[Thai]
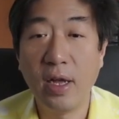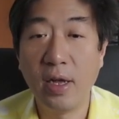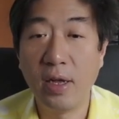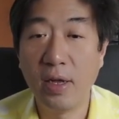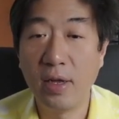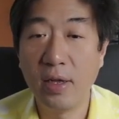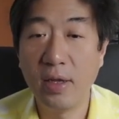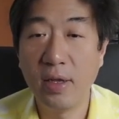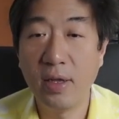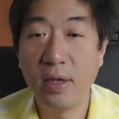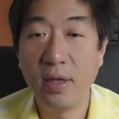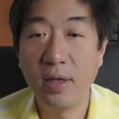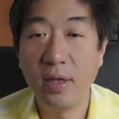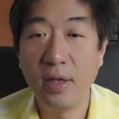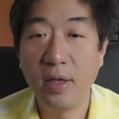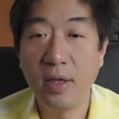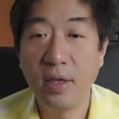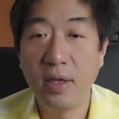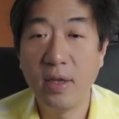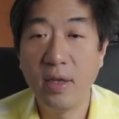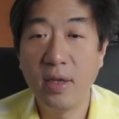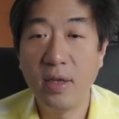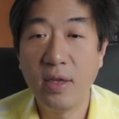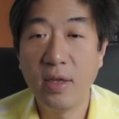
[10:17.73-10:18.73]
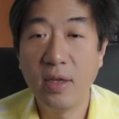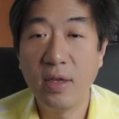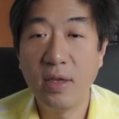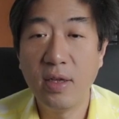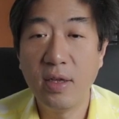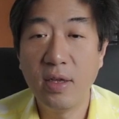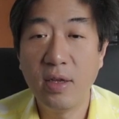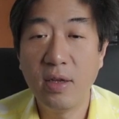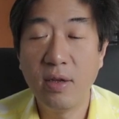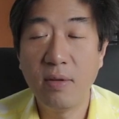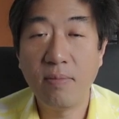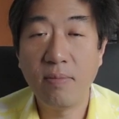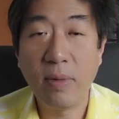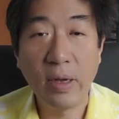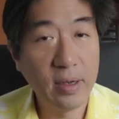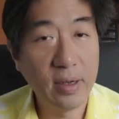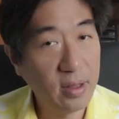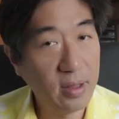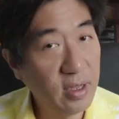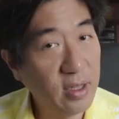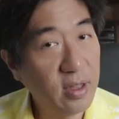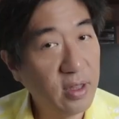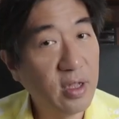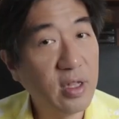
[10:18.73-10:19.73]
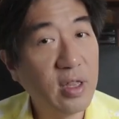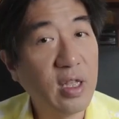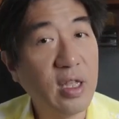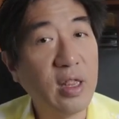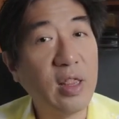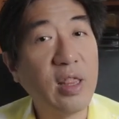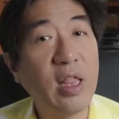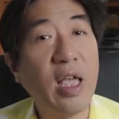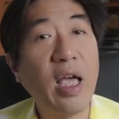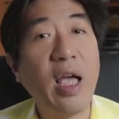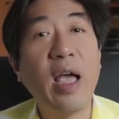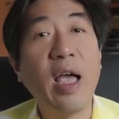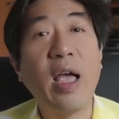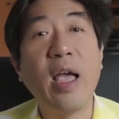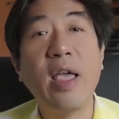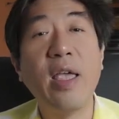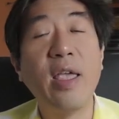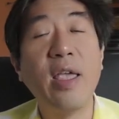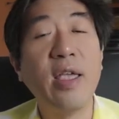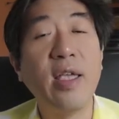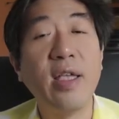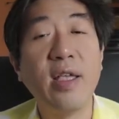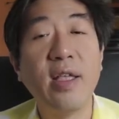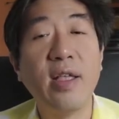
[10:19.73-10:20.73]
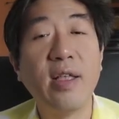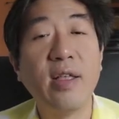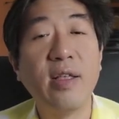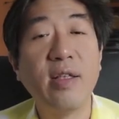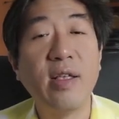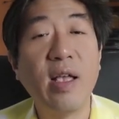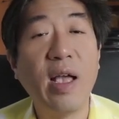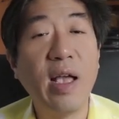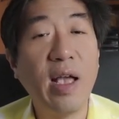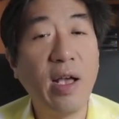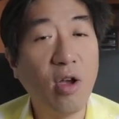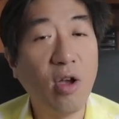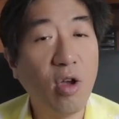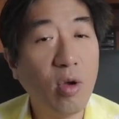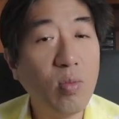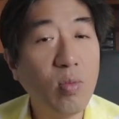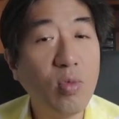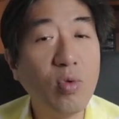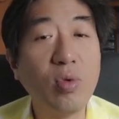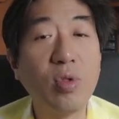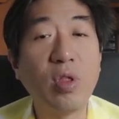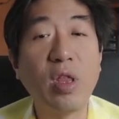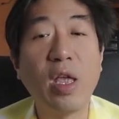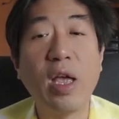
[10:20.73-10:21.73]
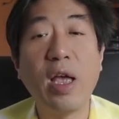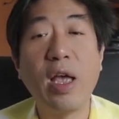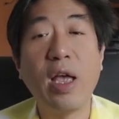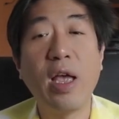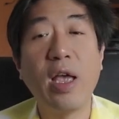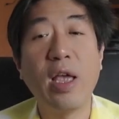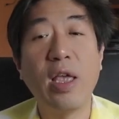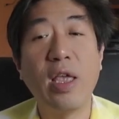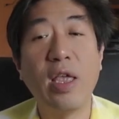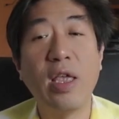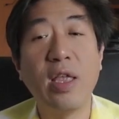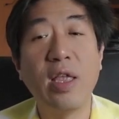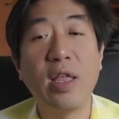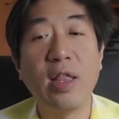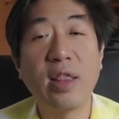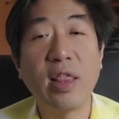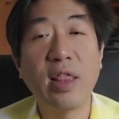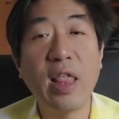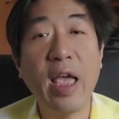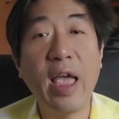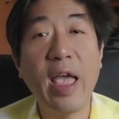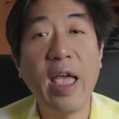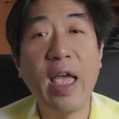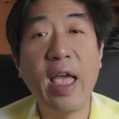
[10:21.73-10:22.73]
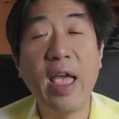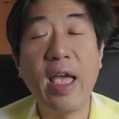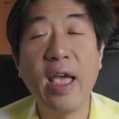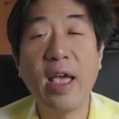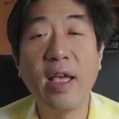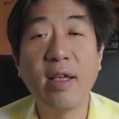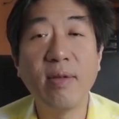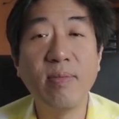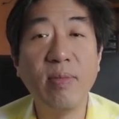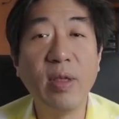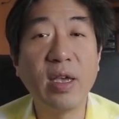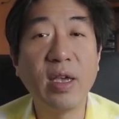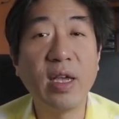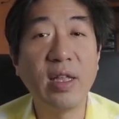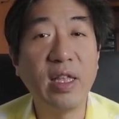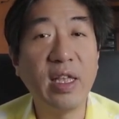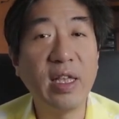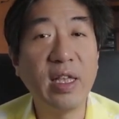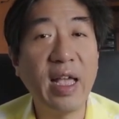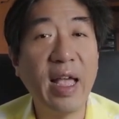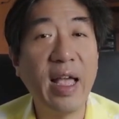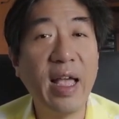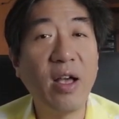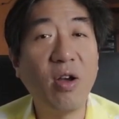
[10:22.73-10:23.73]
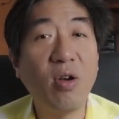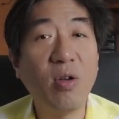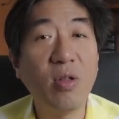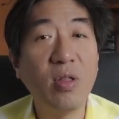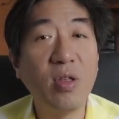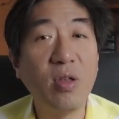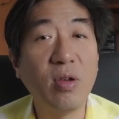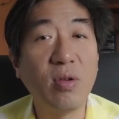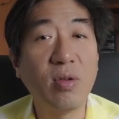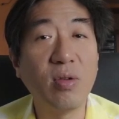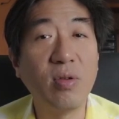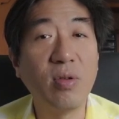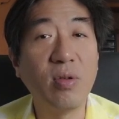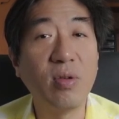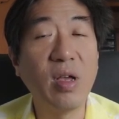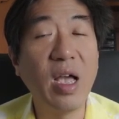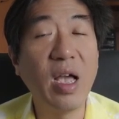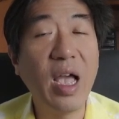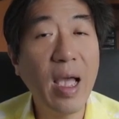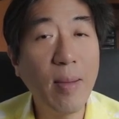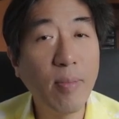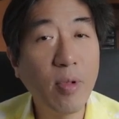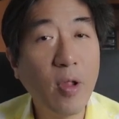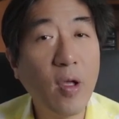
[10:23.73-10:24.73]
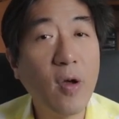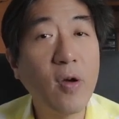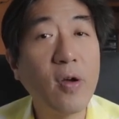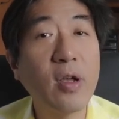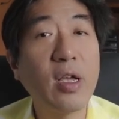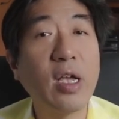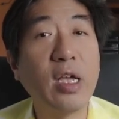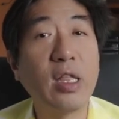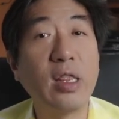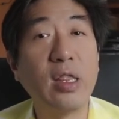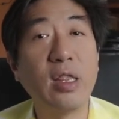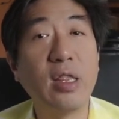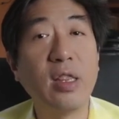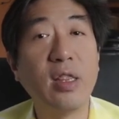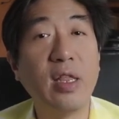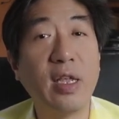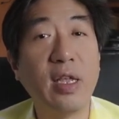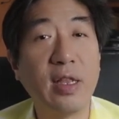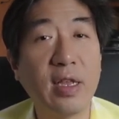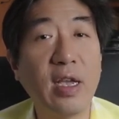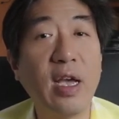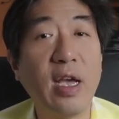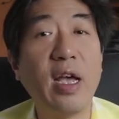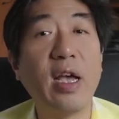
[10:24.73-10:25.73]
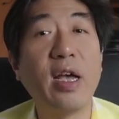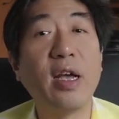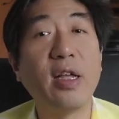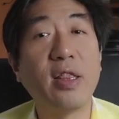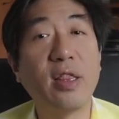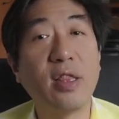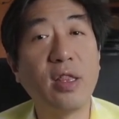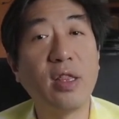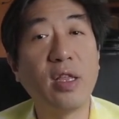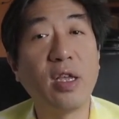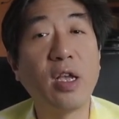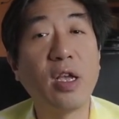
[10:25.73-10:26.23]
อ่าเปิดอินเทอร์เน็ตได้หาข้อมูลได้แต่มีกติกาข้อเดียวคือห้ามลอกกันเด็ดขาด